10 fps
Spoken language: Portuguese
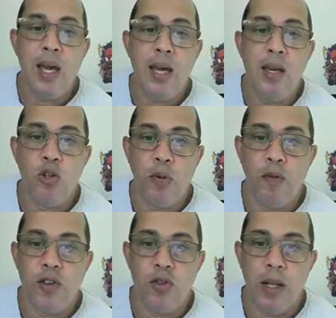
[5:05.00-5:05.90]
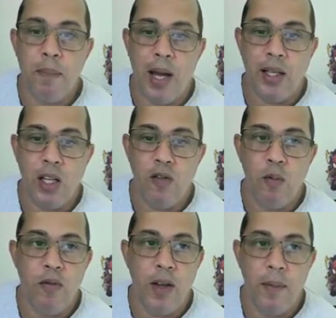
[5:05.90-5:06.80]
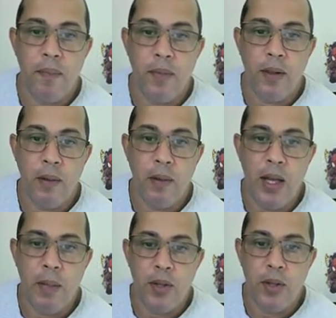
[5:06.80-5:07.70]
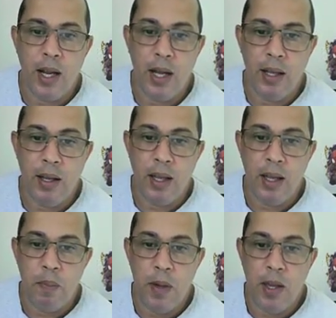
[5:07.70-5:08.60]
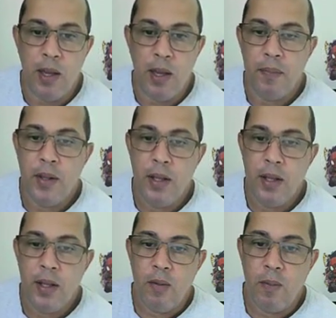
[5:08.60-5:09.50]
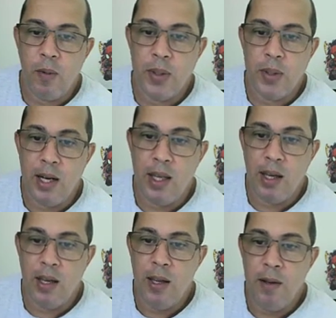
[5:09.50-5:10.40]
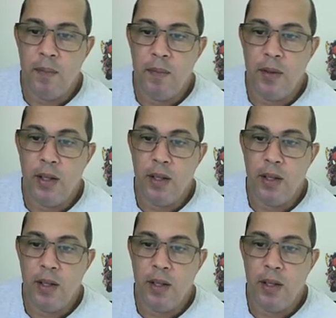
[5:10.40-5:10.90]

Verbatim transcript: é, a nota de, de, história, que é 6, multiplicado pelo peso, que é 1, que a gente já sabe.